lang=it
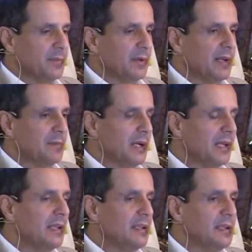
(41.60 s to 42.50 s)
problema è
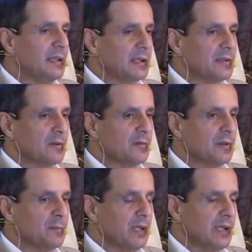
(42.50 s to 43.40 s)

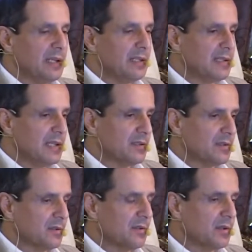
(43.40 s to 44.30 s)
irrisolvibile, nel
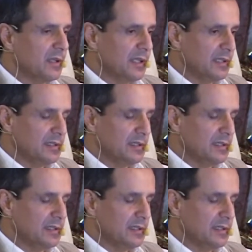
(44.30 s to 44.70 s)
senso noi